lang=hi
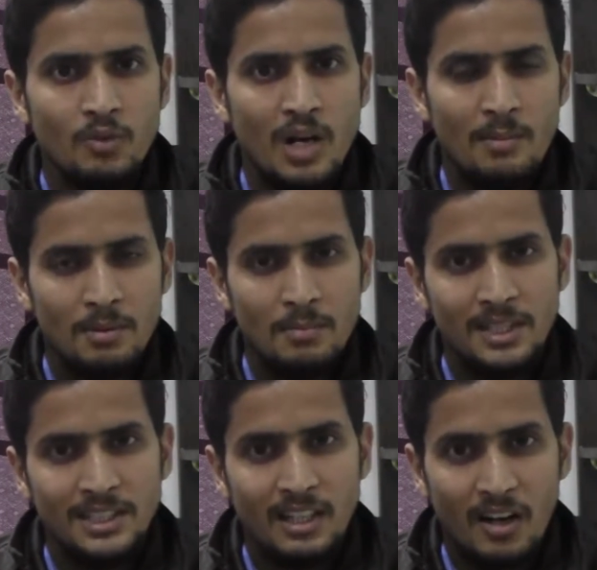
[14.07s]
वहाँ पे मैं
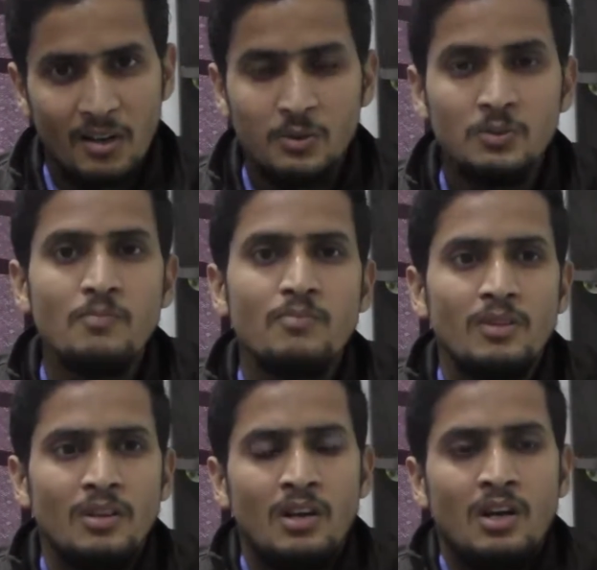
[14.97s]
बीसीए कर रहा
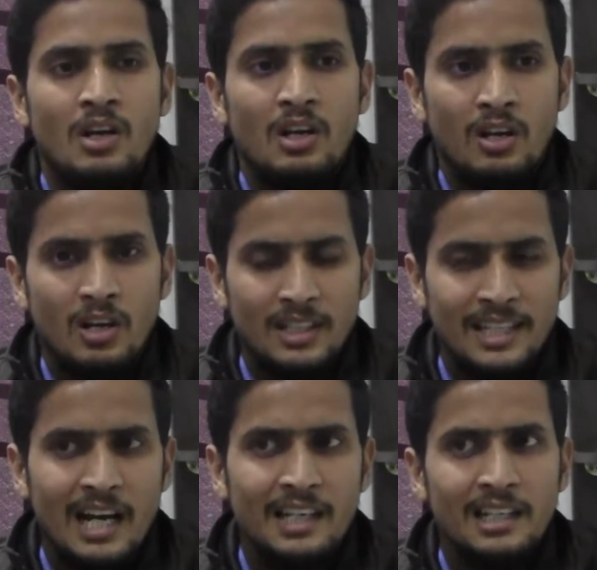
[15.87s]
हूँ
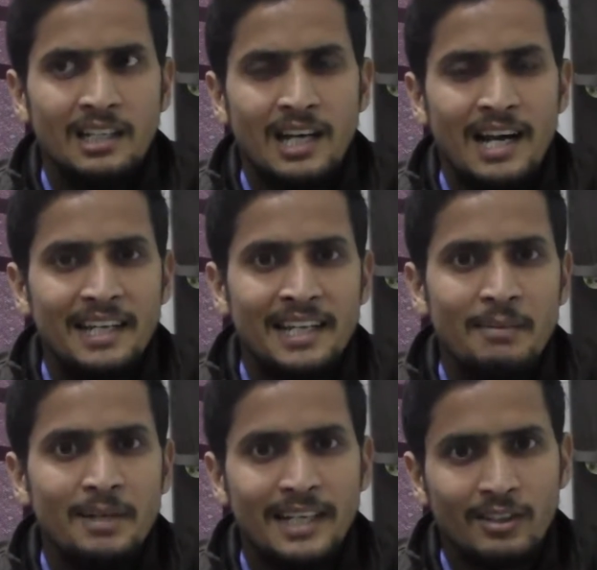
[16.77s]
यहाँ यहाँ ई
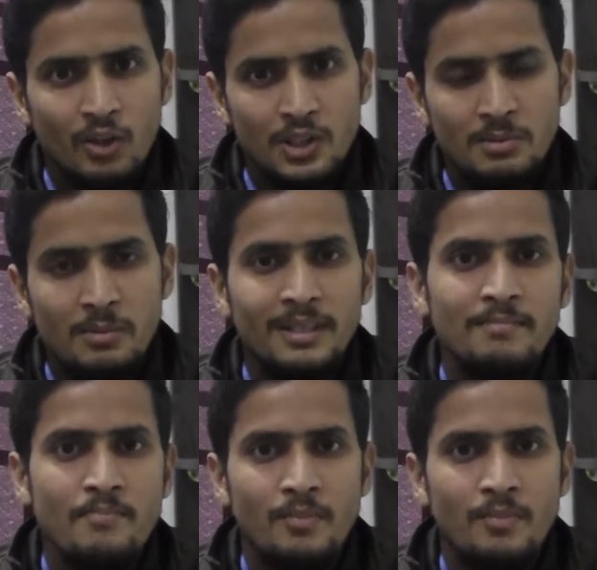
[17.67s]
एम टेक्नोलॉजी में मैं